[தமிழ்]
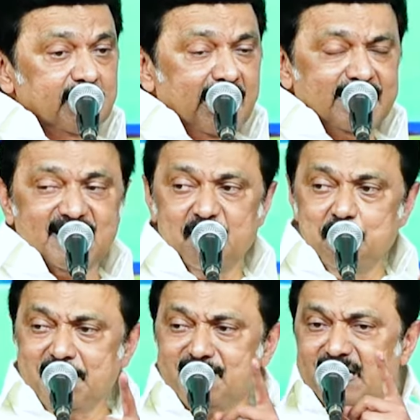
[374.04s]
அந்த
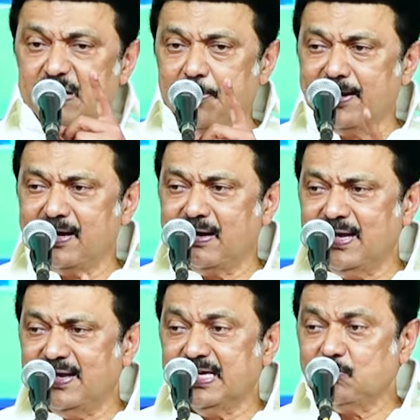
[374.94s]
எண்பத்தேழு
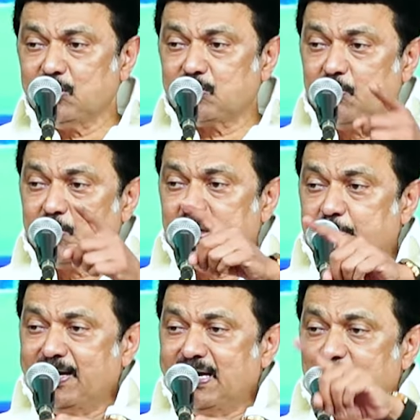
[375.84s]
பணிகளில் இருபத்தொம்போது
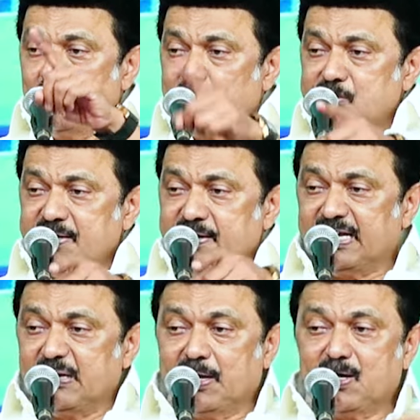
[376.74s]
பணிகளை முடித்து
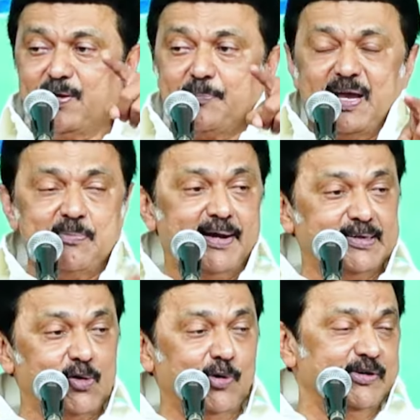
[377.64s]
இன்றைக்கி மக்களோட
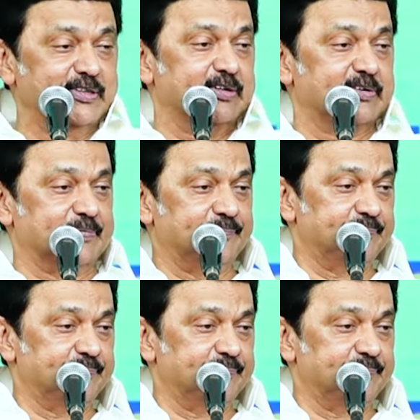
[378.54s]
பயன்பாட்டுக்கு கொண்டு வந்திருக்கிறோம்